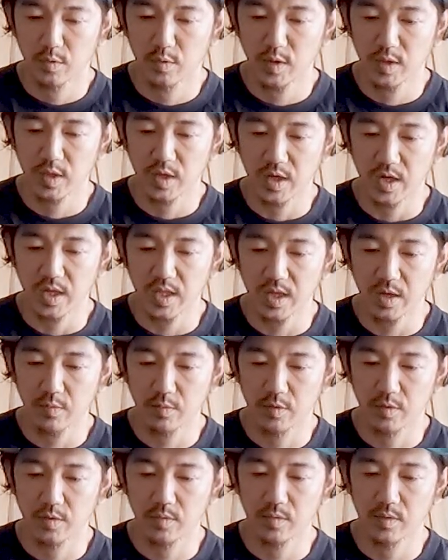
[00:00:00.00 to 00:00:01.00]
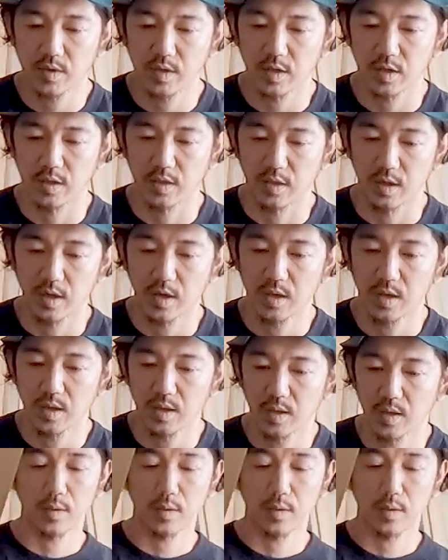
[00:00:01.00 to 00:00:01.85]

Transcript: とりあえず型を作ってですね、